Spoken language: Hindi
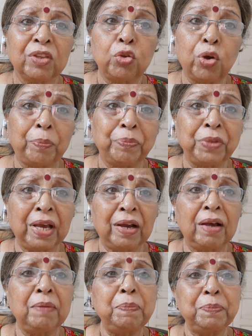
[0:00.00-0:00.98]
तो अपने
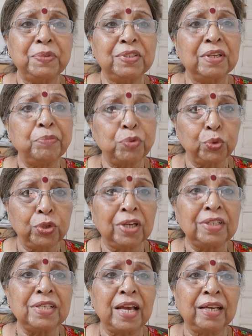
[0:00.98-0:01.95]
आप सब
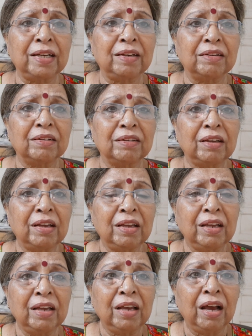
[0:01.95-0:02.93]
सुधर जाएगा
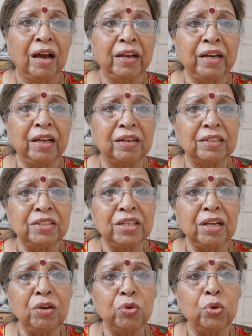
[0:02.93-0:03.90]
अरे
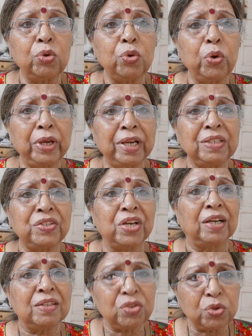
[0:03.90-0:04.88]
अच्छे लोगों को एक
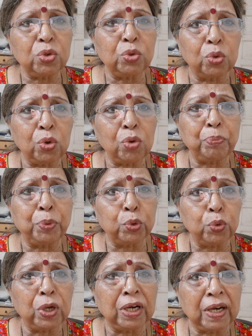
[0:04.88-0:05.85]
चांस तो दो
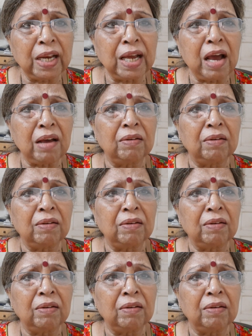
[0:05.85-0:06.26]
प्रूव करने का